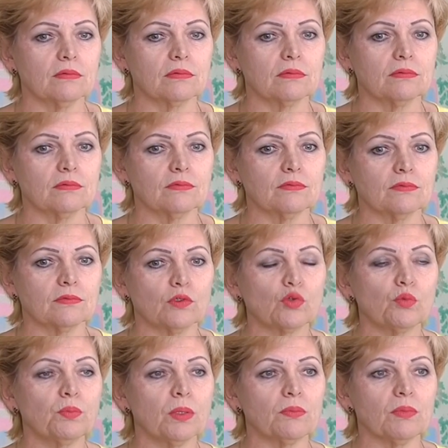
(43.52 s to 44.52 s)

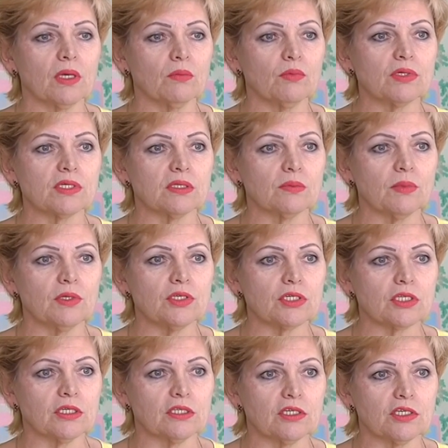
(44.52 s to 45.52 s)
группами обычно
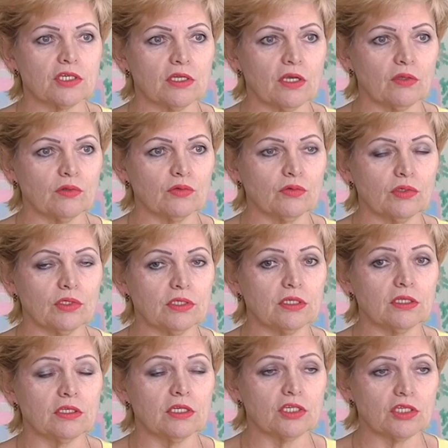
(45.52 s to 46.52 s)
мальчишки начинают курить
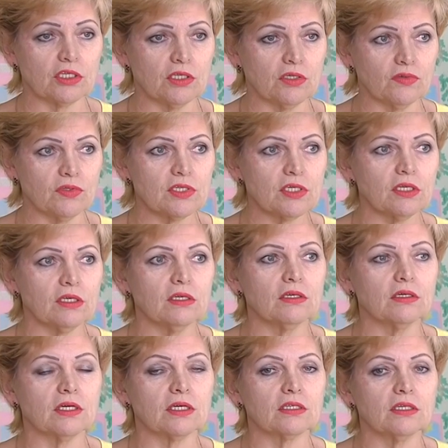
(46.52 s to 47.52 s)
или даже девочки,
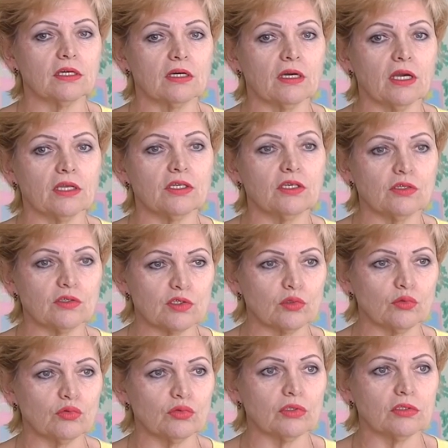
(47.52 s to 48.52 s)
когда один
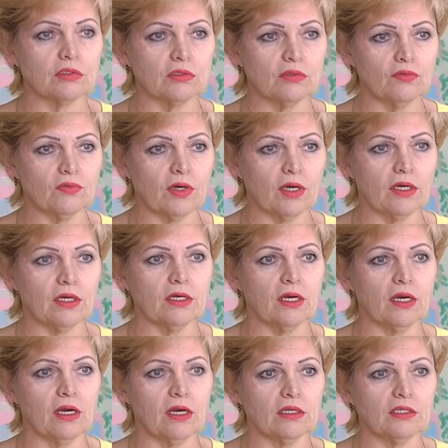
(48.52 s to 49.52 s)
закурил, два,
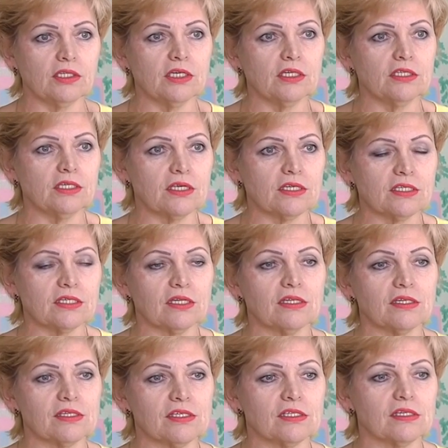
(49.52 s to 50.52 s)
а третий
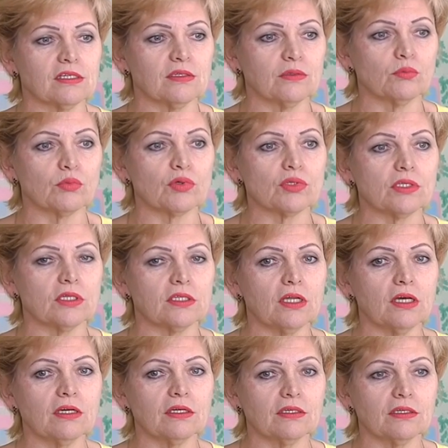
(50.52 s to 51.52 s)
останется просто
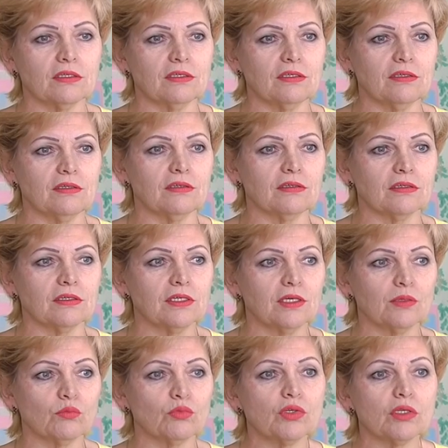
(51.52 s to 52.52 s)
так и
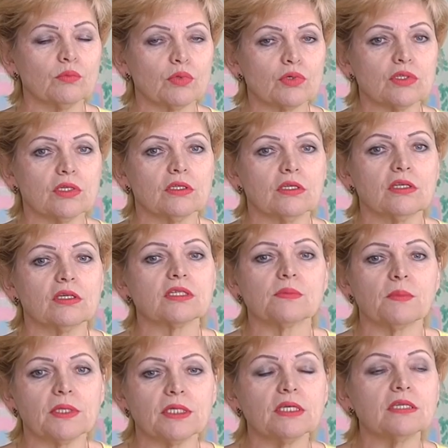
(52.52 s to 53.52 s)
будет просто на них
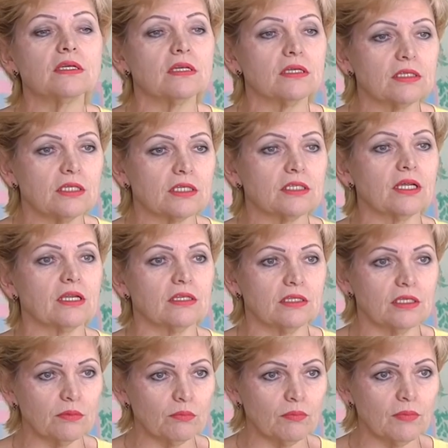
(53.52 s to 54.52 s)
смотреть или глотать
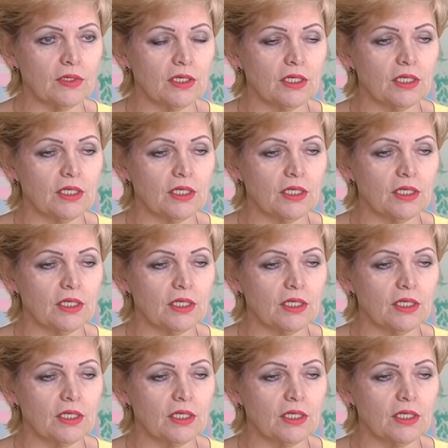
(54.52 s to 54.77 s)
дым.